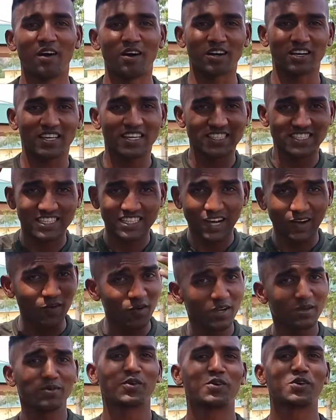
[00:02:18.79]
और किसी का
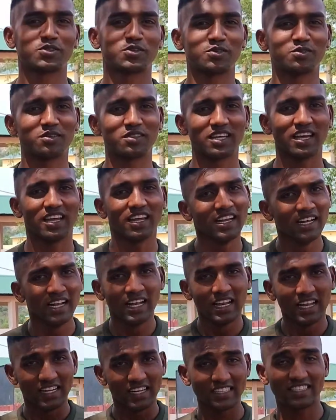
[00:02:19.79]
कोई भी क्वेश्चन होता है
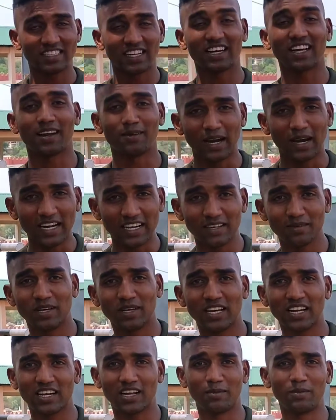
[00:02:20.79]
इंस्टाग्राम आईडी है
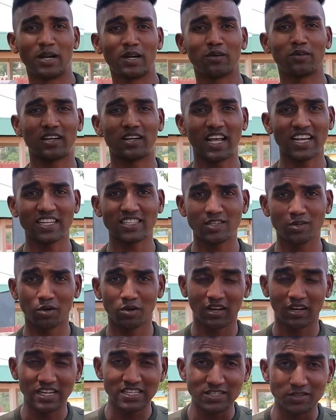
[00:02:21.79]
मेरी कमांडो डैश
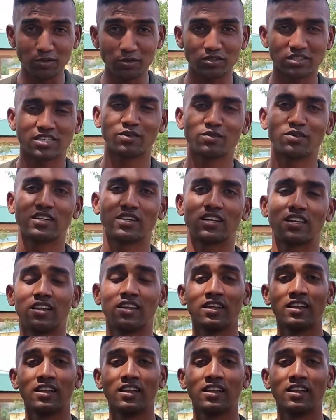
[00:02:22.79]
जीरो नाइन जीरो सेवन